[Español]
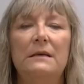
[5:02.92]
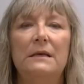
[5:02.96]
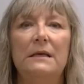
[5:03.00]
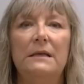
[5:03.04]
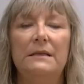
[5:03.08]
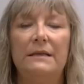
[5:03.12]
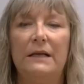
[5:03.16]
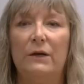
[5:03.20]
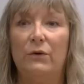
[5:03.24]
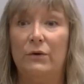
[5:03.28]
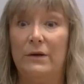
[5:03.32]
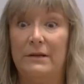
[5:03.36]

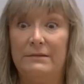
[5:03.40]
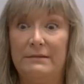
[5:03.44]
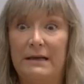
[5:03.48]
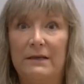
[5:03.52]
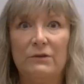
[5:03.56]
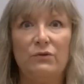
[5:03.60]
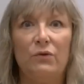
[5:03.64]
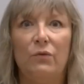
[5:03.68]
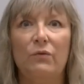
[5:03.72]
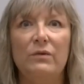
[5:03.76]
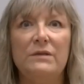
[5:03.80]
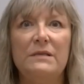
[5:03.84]
de conectar
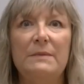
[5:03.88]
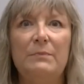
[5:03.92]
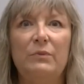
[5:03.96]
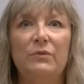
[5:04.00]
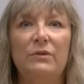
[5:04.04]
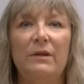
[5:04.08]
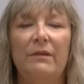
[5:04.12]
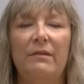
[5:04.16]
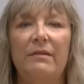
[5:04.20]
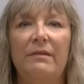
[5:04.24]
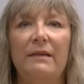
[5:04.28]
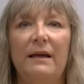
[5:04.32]
todo ese
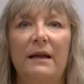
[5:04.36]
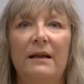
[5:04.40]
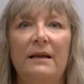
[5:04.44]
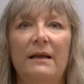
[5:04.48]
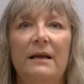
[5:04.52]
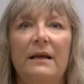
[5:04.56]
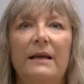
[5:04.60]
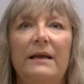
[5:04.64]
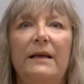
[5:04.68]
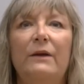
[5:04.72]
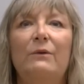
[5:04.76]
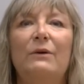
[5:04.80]
potencial
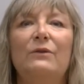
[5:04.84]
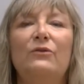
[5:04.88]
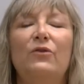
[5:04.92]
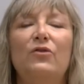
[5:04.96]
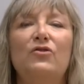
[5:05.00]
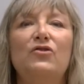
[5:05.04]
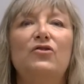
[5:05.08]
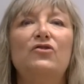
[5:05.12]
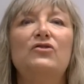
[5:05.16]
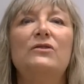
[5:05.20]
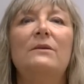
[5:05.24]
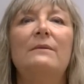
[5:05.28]
y cuando
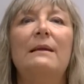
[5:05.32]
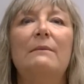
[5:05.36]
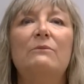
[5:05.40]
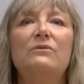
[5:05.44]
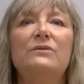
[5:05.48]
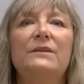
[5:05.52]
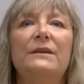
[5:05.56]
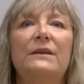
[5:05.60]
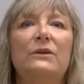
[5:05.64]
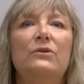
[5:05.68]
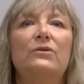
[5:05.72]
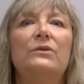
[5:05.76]
nosotros hablamos
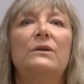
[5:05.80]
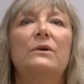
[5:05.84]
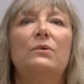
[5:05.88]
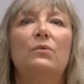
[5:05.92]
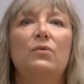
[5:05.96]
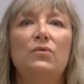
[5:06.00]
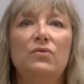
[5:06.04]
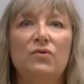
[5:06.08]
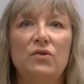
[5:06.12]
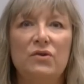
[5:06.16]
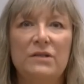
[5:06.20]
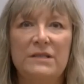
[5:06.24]
de que los
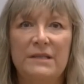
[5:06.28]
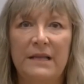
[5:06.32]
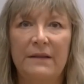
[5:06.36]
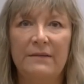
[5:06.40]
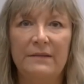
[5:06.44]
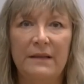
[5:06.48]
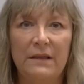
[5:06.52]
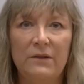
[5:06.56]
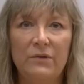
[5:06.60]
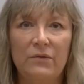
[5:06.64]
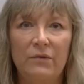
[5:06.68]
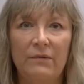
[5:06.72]
recursos están
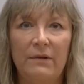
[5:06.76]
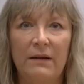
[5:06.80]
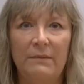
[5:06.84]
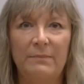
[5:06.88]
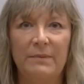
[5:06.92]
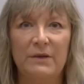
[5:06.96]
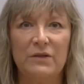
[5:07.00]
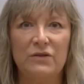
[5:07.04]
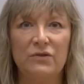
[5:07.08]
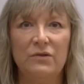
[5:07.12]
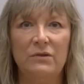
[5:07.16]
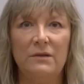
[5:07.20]
dentro de la
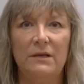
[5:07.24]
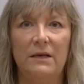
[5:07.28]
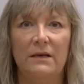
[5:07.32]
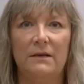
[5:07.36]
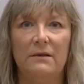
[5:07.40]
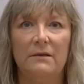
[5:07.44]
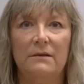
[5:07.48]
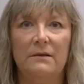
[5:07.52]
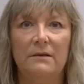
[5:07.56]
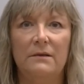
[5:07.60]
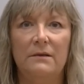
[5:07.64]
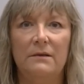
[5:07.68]
persona.
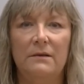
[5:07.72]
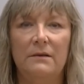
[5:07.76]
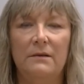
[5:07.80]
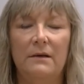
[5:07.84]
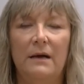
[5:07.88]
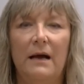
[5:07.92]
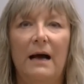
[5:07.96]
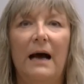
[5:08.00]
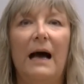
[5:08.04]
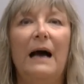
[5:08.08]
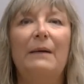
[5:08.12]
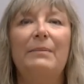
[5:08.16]

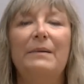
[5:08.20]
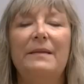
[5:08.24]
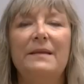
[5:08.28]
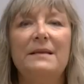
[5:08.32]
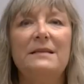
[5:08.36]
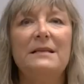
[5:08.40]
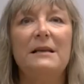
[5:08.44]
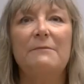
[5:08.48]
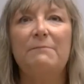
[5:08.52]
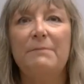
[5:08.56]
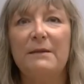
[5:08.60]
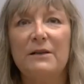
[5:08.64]
A veces
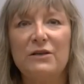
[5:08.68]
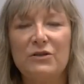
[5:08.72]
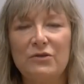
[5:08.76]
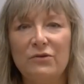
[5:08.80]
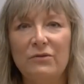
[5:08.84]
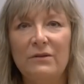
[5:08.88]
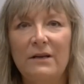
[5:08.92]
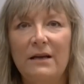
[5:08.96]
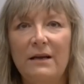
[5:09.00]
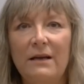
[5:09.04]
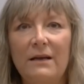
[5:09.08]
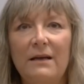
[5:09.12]
la
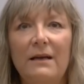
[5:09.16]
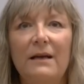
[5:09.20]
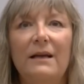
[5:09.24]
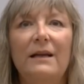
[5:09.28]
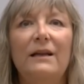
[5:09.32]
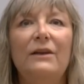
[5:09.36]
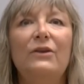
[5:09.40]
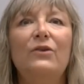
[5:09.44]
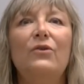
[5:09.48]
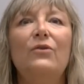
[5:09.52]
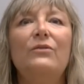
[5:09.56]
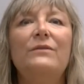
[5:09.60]
persona
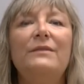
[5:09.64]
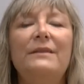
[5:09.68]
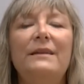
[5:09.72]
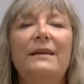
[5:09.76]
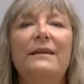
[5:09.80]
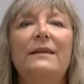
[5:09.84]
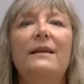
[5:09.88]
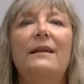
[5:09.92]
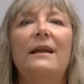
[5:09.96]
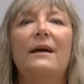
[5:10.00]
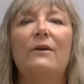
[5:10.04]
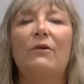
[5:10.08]
no
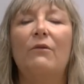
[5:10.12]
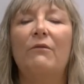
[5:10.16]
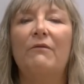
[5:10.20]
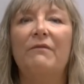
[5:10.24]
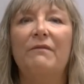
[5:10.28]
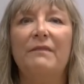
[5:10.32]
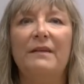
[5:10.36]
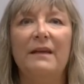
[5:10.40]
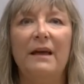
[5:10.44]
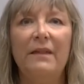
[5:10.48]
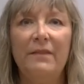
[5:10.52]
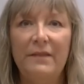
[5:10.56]
tiene la
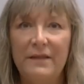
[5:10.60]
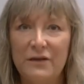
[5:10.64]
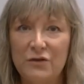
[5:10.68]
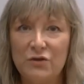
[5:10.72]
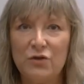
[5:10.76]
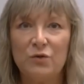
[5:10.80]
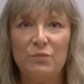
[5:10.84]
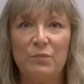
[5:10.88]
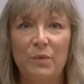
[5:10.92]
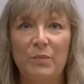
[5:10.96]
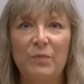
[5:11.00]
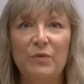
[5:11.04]
confianza en
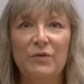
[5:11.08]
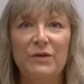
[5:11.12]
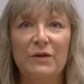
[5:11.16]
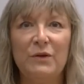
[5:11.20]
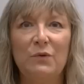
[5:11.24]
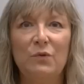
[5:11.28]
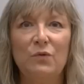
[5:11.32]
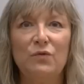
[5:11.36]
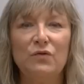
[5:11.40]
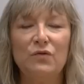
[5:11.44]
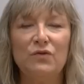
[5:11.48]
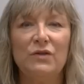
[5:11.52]
sus propios
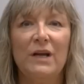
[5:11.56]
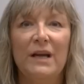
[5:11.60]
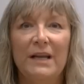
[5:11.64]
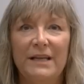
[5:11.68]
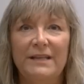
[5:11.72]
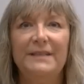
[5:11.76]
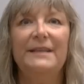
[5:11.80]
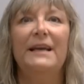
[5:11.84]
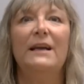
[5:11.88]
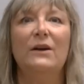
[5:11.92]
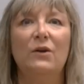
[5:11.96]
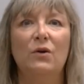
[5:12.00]
recursos
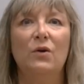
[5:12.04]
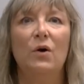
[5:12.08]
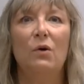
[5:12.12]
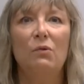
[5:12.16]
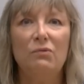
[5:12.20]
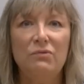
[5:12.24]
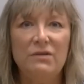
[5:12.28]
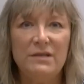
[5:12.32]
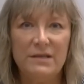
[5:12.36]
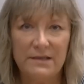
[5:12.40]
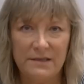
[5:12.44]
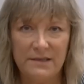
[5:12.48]
y el
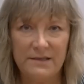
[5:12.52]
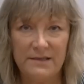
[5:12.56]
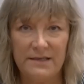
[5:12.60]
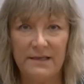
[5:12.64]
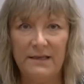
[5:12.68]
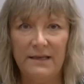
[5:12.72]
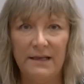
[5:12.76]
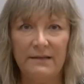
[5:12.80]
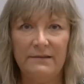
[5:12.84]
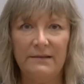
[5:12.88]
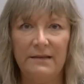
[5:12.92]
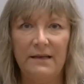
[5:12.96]
coach sí
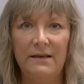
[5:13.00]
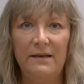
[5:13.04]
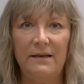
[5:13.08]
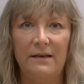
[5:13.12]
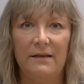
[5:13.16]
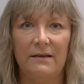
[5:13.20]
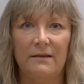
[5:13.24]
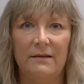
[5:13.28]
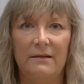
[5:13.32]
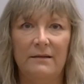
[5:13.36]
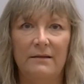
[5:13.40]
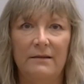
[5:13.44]
la tiene.